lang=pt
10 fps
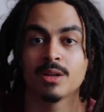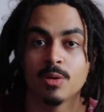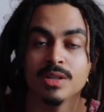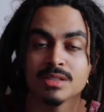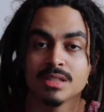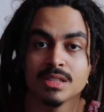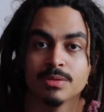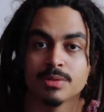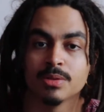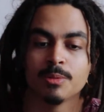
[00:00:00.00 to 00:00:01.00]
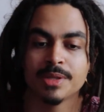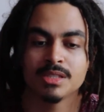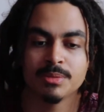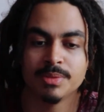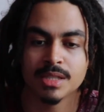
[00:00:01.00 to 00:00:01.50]
aí com esse livro eu
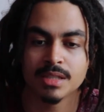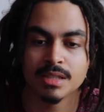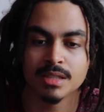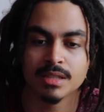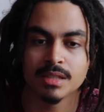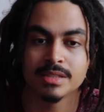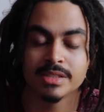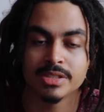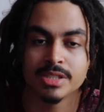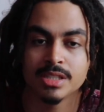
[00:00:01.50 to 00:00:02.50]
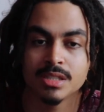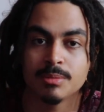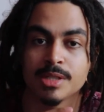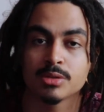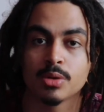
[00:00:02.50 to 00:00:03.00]
percebi que existia
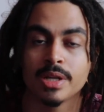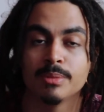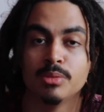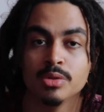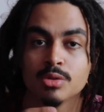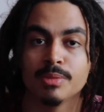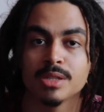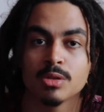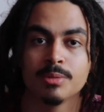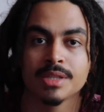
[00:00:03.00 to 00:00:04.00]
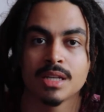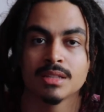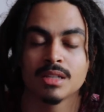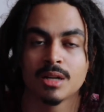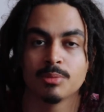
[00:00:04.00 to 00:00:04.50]
uma história muito bem documentada
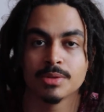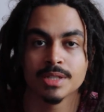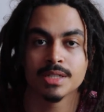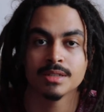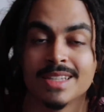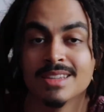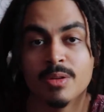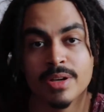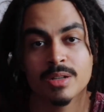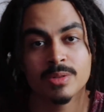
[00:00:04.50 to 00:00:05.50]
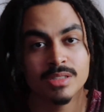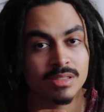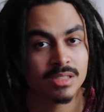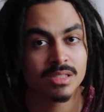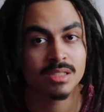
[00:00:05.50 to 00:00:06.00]
fragmentado da capoeira que não era
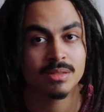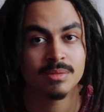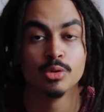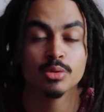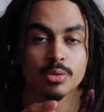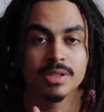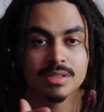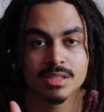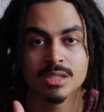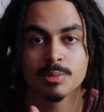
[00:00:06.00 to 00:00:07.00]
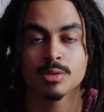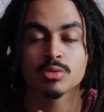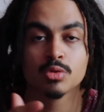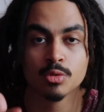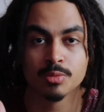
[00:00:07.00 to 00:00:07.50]
conhecida, muito conhecida pelos
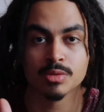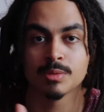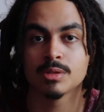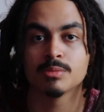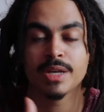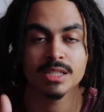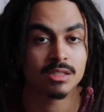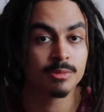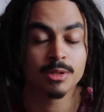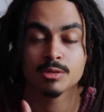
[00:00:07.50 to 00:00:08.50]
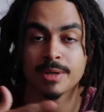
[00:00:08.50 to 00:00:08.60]
grupos, pelos mestres, pelos